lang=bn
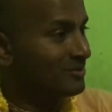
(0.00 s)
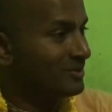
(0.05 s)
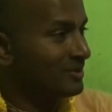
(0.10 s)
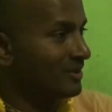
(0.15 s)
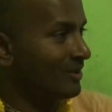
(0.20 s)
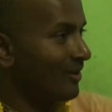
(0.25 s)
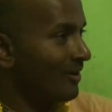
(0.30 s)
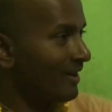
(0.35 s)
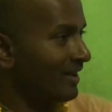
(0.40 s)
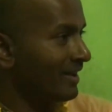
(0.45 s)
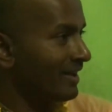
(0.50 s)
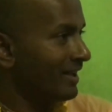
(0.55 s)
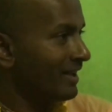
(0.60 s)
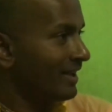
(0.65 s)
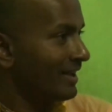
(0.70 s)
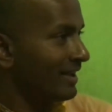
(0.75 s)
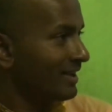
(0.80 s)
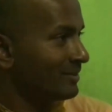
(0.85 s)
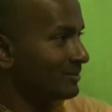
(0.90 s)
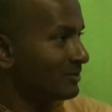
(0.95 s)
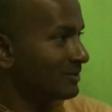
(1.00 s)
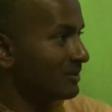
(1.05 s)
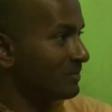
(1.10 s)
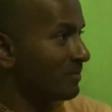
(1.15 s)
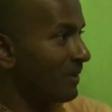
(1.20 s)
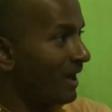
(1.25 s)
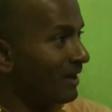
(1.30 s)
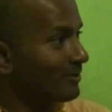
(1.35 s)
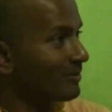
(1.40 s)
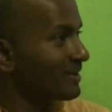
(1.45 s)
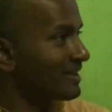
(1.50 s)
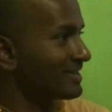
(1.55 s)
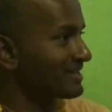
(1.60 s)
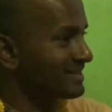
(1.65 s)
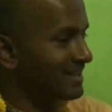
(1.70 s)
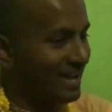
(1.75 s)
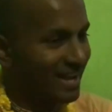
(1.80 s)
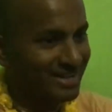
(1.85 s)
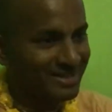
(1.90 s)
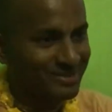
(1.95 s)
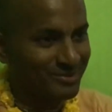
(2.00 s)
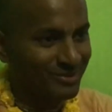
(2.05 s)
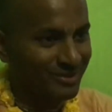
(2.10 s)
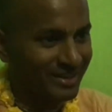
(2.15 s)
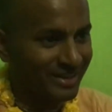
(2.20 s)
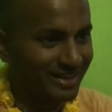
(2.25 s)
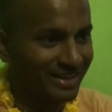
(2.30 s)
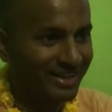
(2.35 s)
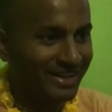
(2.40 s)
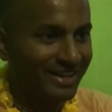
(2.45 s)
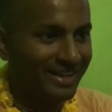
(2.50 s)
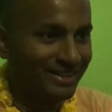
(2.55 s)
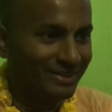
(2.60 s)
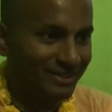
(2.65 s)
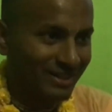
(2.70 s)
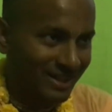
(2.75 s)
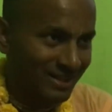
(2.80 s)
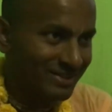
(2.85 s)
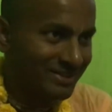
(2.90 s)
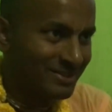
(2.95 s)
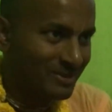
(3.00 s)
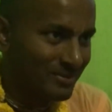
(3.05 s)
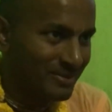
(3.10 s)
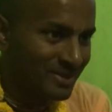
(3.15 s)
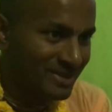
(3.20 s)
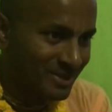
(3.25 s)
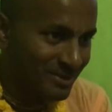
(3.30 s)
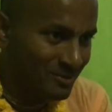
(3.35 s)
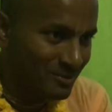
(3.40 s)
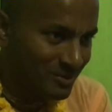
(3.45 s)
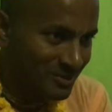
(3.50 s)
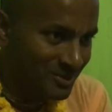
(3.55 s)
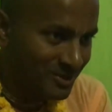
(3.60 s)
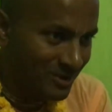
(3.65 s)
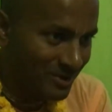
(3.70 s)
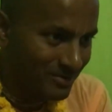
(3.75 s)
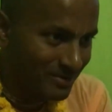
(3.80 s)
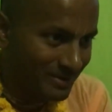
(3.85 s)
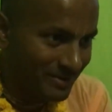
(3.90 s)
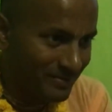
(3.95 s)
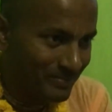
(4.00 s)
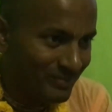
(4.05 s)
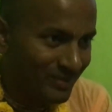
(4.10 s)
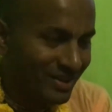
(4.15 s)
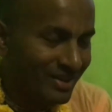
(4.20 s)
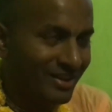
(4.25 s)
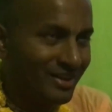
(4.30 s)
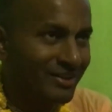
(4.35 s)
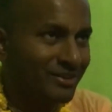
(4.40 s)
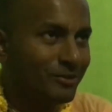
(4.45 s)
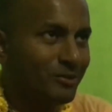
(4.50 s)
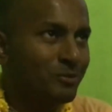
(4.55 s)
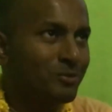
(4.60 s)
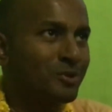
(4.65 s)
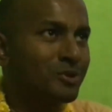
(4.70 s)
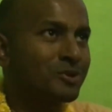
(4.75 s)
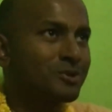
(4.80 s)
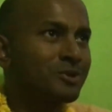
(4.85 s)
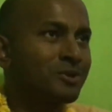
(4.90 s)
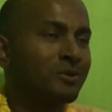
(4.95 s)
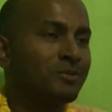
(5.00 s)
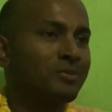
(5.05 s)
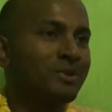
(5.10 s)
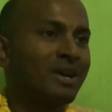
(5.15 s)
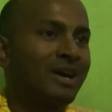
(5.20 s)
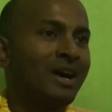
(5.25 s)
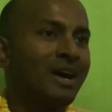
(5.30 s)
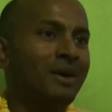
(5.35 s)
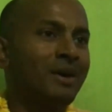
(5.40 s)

যদি হয় যদি ভালো রেজাল্ট করে তার চেয়ে বেশি খুশি হবেন তো বৈষ্ণবরা